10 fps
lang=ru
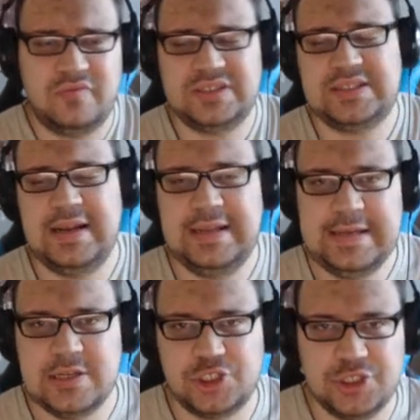в
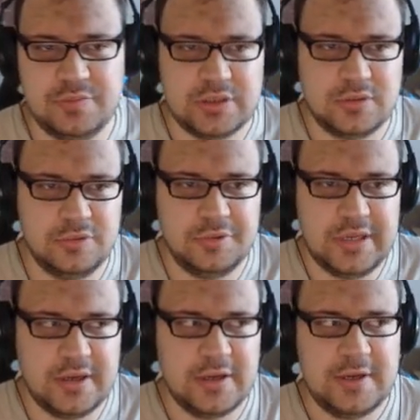остальные режимы, ну
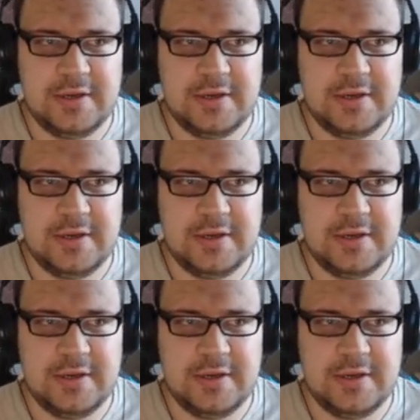или